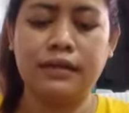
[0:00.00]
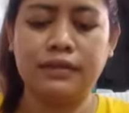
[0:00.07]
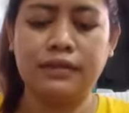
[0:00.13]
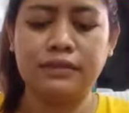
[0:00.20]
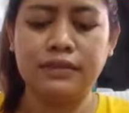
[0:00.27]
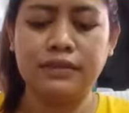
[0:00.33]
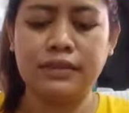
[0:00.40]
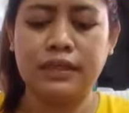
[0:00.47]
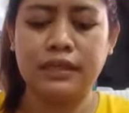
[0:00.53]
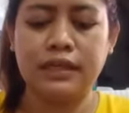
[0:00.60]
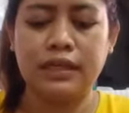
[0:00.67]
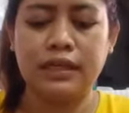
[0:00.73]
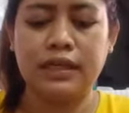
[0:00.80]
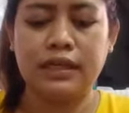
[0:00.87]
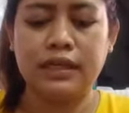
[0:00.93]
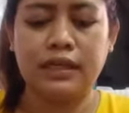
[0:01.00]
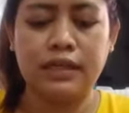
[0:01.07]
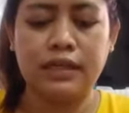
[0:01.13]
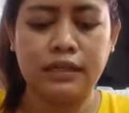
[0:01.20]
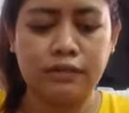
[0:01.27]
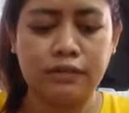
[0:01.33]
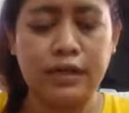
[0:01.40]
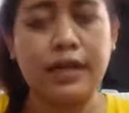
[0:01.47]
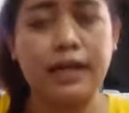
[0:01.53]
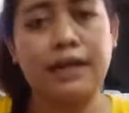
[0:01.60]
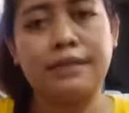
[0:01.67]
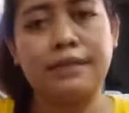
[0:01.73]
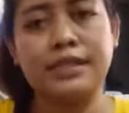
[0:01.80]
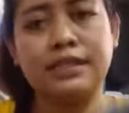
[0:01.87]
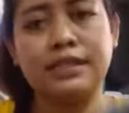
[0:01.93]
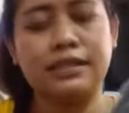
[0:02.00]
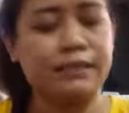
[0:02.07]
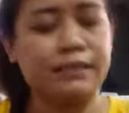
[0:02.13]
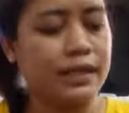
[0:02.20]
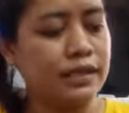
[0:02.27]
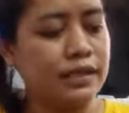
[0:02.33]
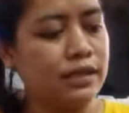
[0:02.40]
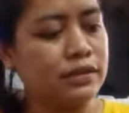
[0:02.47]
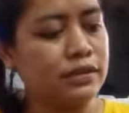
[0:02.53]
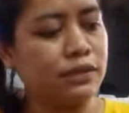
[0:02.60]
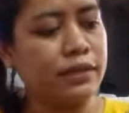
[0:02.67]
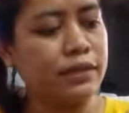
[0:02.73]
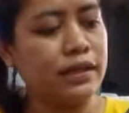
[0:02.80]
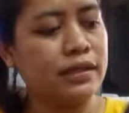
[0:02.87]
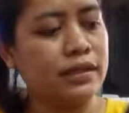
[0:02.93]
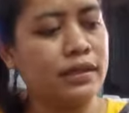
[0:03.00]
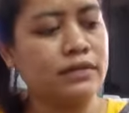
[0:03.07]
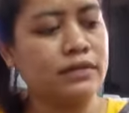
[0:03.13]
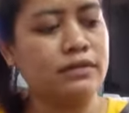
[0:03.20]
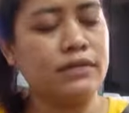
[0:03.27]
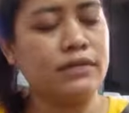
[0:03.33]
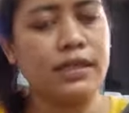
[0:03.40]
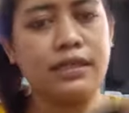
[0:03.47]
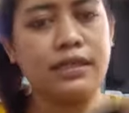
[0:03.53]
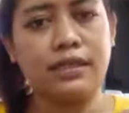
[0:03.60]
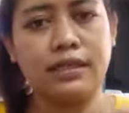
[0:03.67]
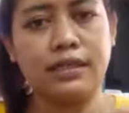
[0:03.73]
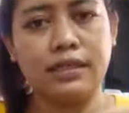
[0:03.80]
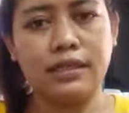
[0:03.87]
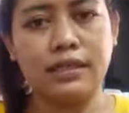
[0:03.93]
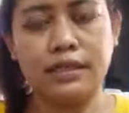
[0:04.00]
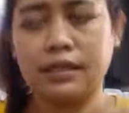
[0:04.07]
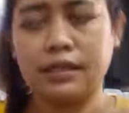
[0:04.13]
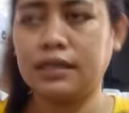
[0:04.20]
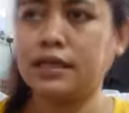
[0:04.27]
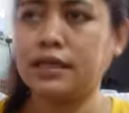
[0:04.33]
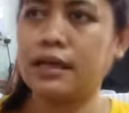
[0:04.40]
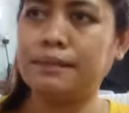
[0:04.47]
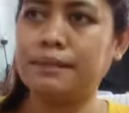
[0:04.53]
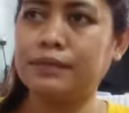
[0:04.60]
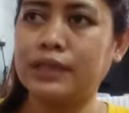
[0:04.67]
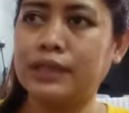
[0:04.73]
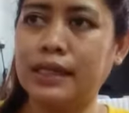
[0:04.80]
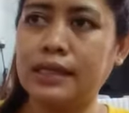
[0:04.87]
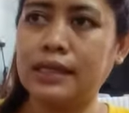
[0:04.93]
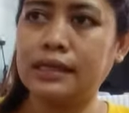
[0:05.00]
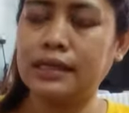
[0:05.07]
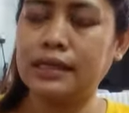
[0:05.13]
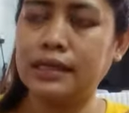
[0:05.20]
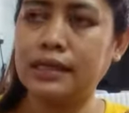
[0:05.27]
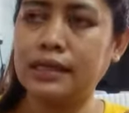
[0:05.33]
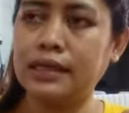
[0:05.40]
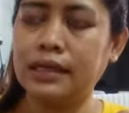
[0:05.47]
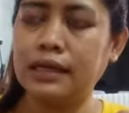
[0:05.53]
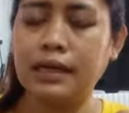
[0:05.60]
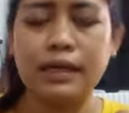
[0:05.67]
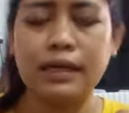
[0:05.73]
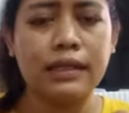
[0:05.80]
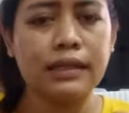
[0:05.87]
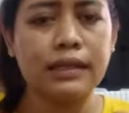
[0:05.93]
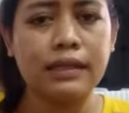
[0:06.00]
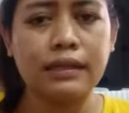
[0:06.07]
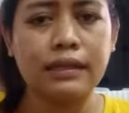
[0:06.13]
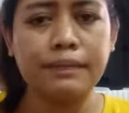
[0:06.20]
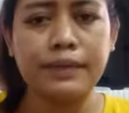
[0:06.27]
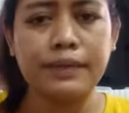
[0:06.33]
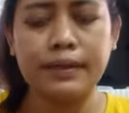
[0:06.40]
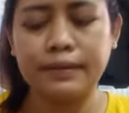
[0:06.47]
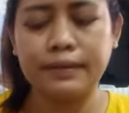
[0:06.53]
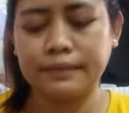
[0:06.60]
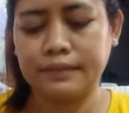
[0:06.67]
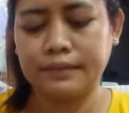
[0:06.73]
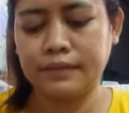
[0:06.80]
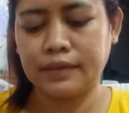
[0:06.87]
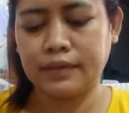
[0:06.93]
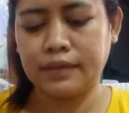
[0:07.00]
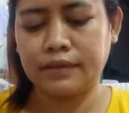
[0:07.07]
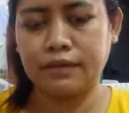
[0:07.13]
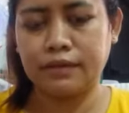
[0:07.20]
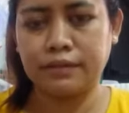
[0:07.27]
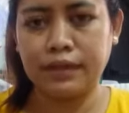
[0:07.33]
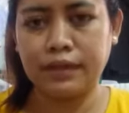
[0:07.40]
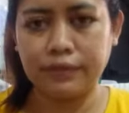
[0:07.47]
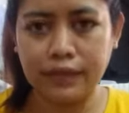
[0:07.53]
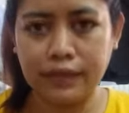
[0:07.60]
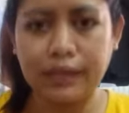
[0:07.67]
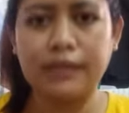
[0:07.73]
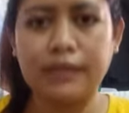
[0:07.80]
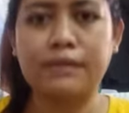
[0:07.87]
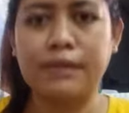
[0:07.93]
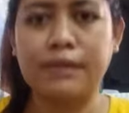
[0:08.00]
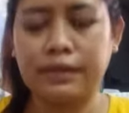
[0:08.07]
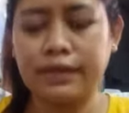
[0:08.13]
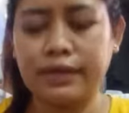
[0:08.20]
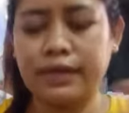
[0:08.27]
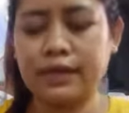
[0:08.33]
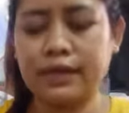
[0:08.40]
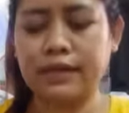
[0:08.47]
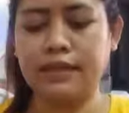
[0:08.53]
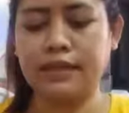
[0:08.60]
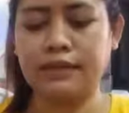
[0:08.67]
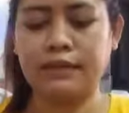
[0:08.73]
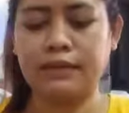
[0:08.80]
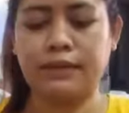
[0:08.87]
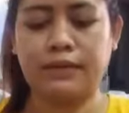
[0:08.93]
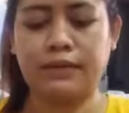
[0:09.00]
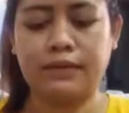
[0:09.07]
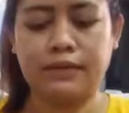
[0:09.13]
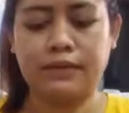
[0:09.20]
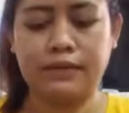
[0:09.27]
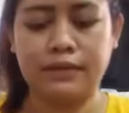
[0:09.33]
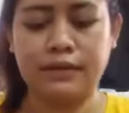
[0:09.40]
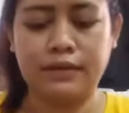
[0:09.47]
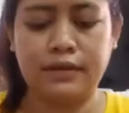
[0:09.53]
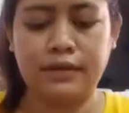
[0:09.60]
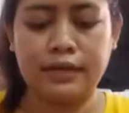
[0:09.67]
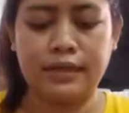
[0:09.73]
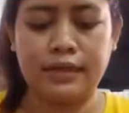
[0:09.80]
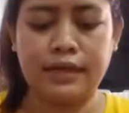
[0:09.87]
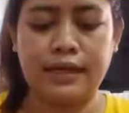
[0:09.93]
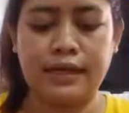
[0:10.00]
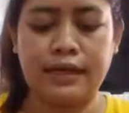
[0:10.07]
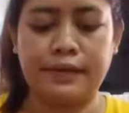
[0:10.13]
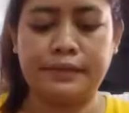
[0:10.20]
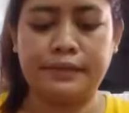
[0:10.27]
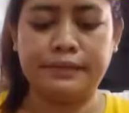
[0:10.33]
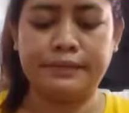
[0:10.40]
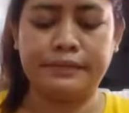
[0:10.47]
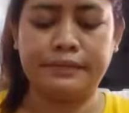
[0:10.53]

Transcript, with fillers: terus ini udah lama sih sebenarnya sobeknya sudah di dikaput lagi tetapi berewek lagi berewek lagi gitu loh nah